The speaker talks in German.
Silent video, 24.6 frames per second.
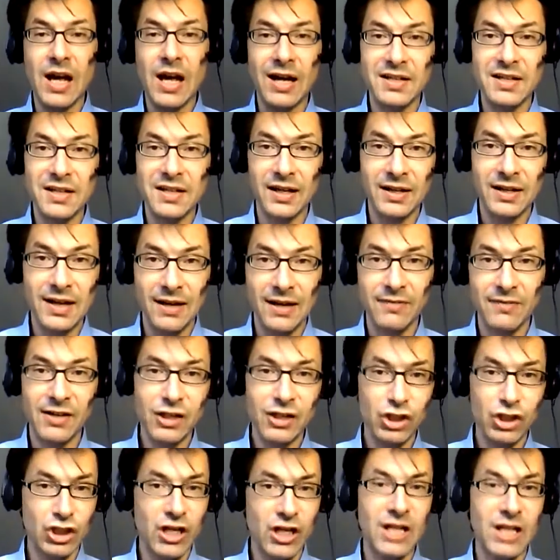
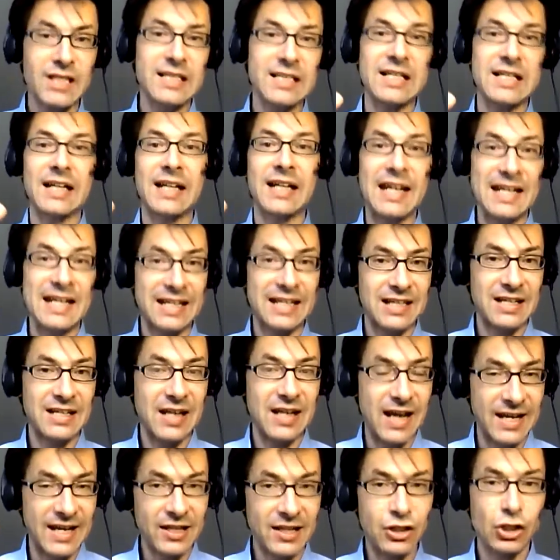Undercover-Staatsagenten
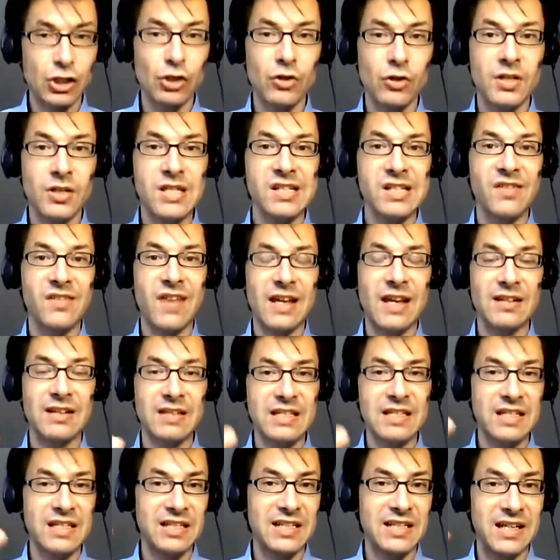eingeschleust werden,
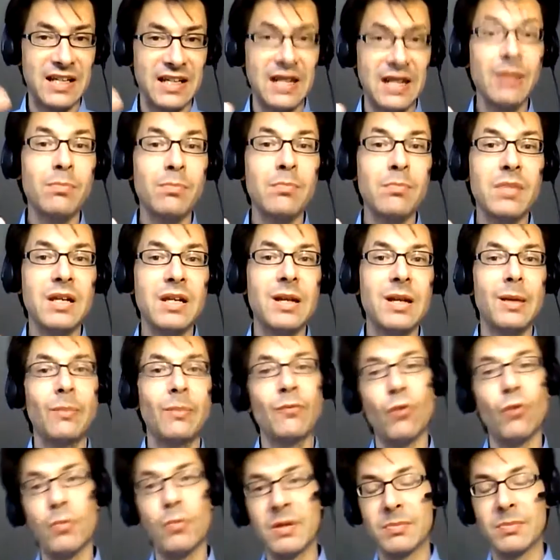die sich daneben
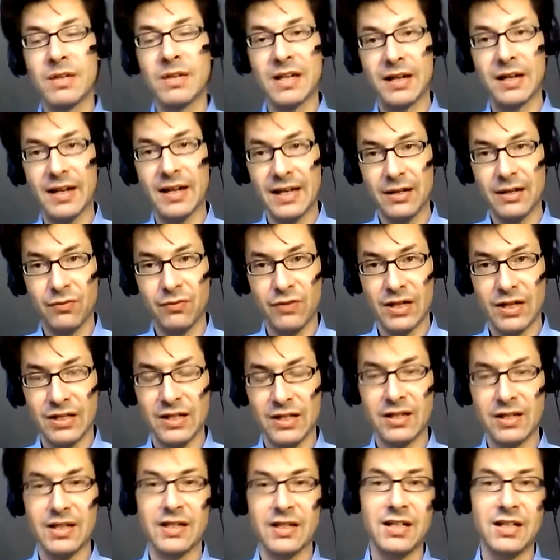benehmen, womit man dann
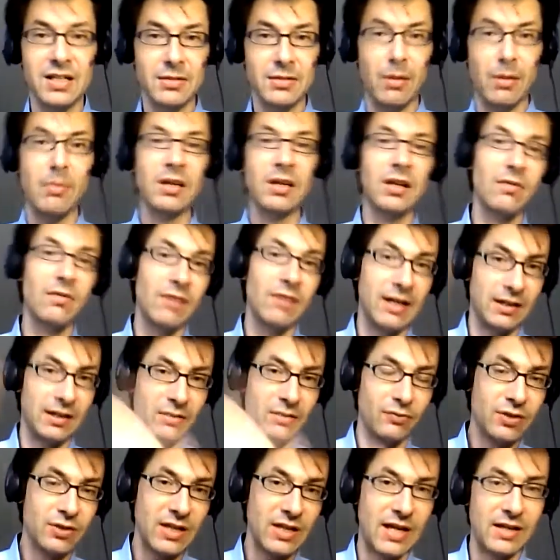rechtfertigen kann, dass man mit Gewalt
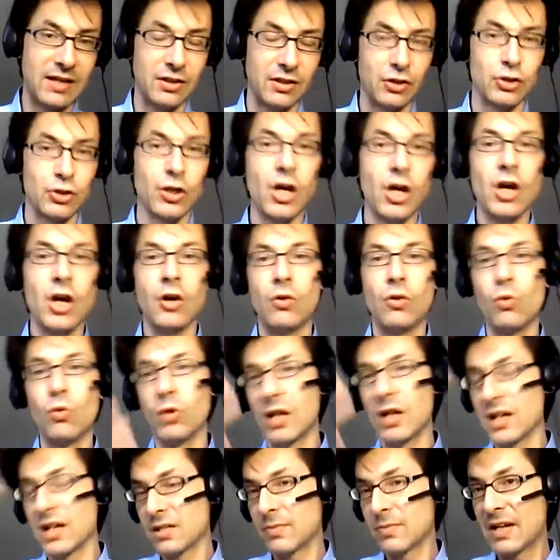auf uns eindrischt.
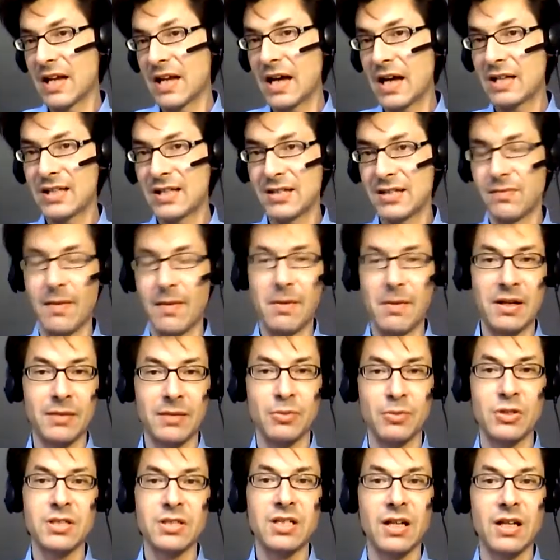Oder dass man nachts, wenn man
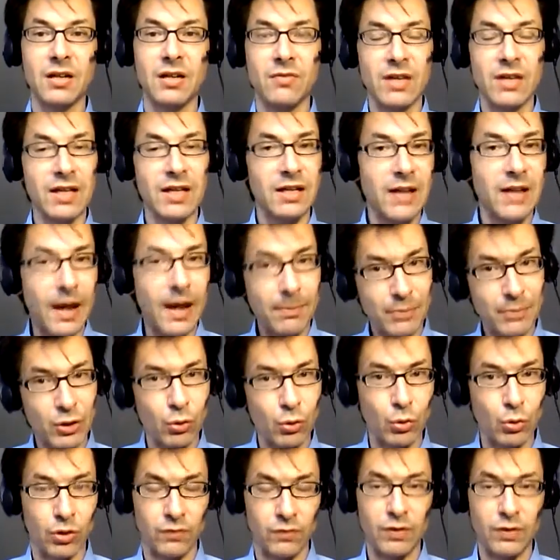demonstrieren war, dann
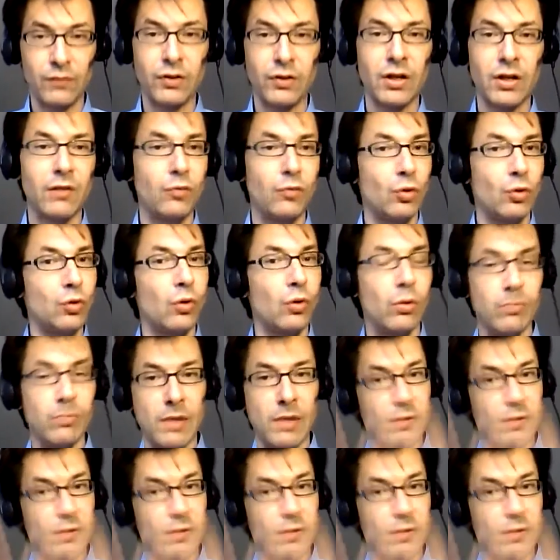abgeholt wird von der Wohnung und